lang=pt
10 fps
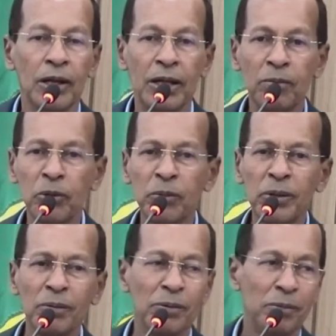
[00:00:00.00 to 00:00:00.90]

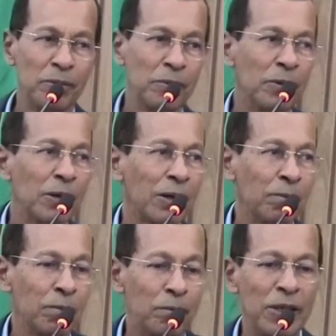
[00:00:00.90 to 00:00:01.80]
Lembro-me
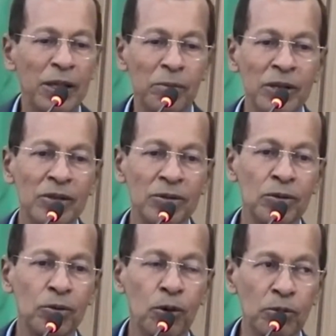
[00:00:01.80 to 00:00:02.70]
plenamente,
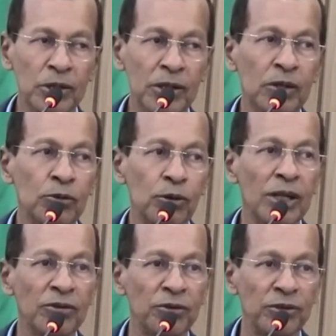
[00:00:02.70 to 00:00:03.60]
eu como diretor
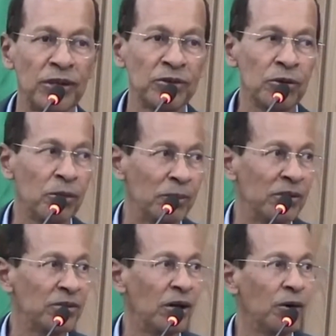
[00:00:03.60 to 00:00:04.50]
da Associação
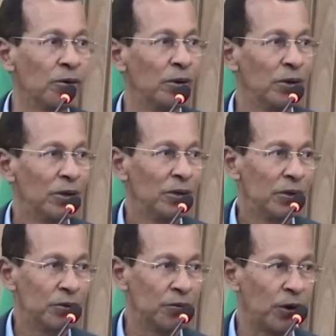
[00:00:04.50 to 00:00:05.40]
Comercial,
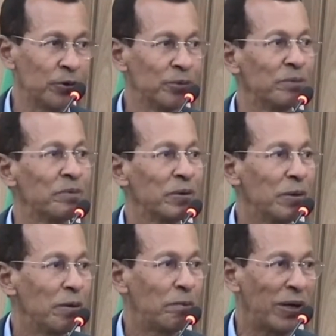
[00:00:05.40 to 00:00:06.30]
Evaldo,
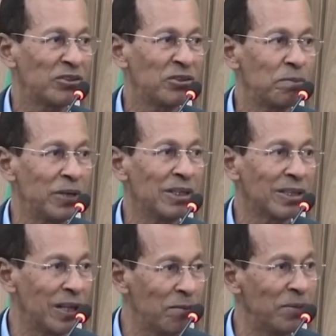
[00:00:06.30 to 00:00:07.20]
participei
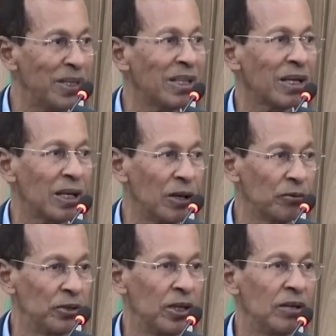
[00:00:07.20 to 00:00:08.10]
também daquela
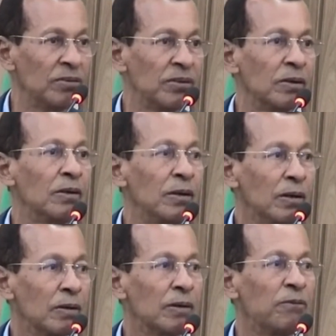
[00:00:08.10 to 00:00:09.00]
audiência
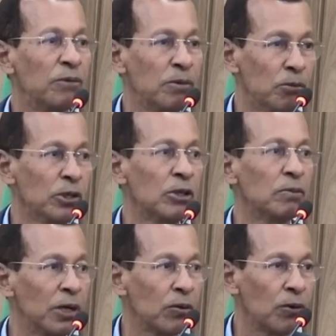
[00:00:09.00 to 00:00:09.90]
que foi
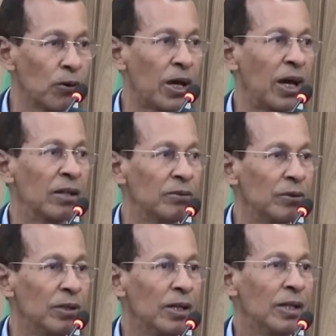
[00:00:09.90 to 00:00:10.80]
muito bem
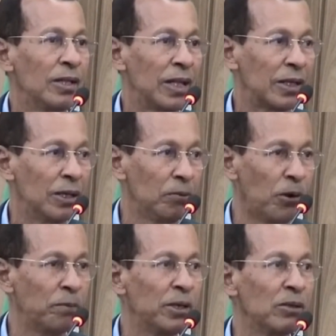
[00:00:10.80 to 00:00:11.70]
colocado naquele
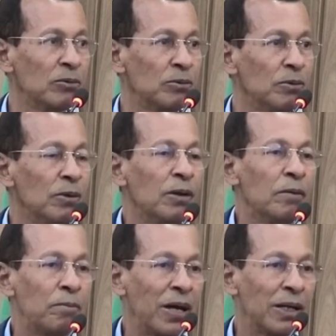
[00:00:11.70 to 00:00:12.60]
momento
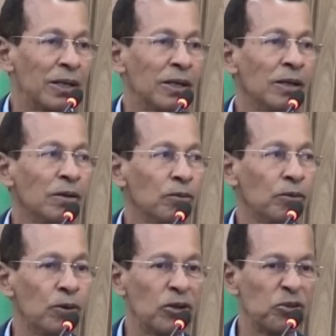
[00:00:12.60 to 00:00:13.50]
para que
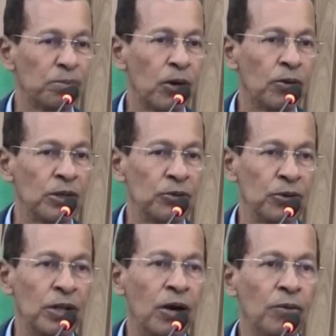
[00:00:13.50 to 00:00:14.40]
o hospital
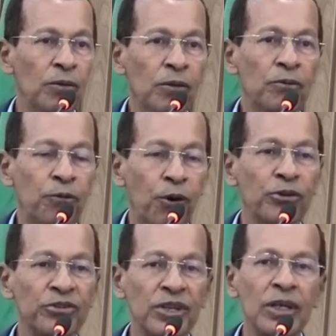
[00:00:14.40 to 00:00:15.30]
regional
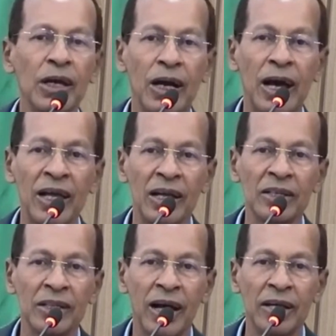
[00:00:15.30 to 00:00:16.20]
fosse a
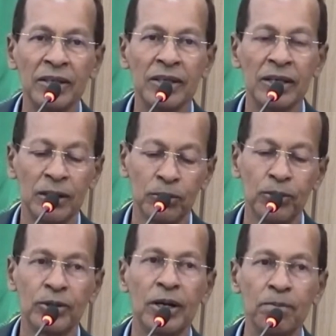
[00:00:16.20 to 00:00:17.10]
realidade que é
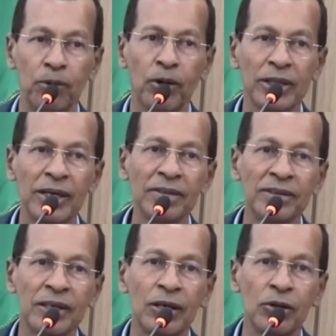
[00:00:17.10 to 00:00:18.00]
hoje, a
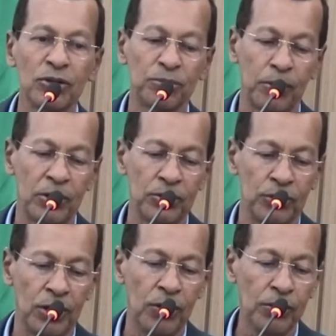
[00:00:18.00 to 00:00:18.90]
importância que é o hospital
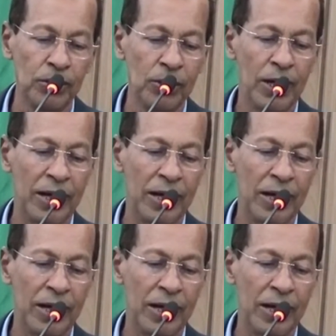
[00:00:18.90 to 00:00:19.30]
regional